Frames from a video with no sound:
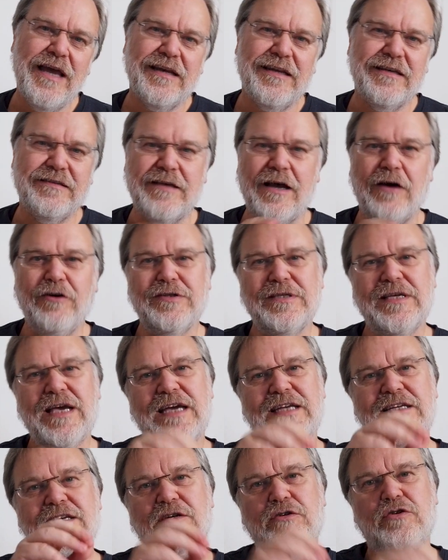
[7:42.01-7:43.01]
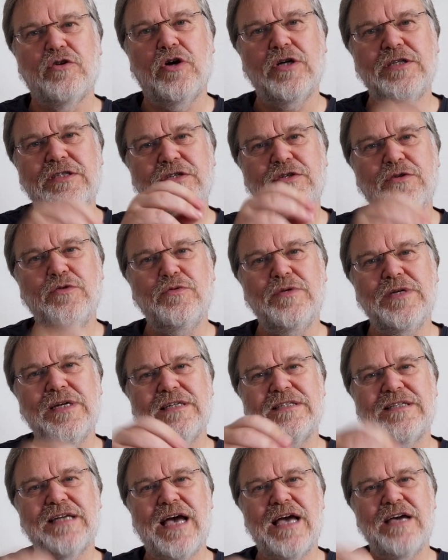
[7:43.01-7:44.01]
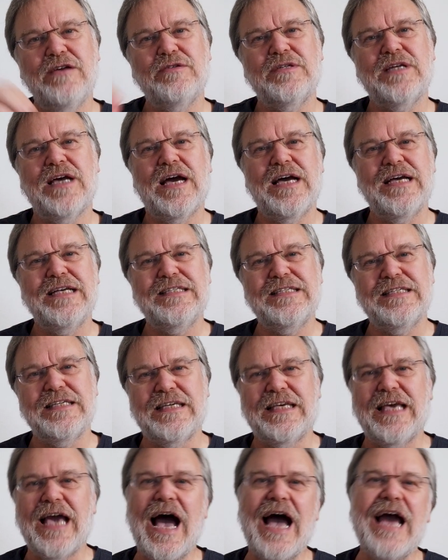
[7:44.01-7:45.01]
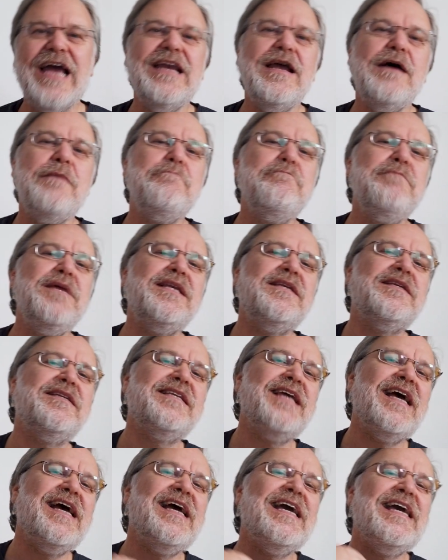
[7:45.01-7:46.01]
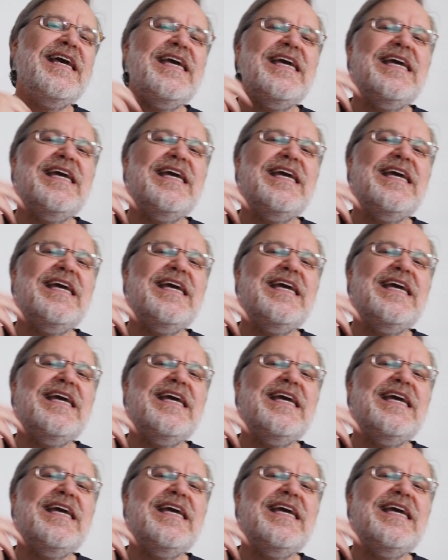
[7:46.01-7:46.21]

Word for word: dass ausgerechnet 1933 einer mit der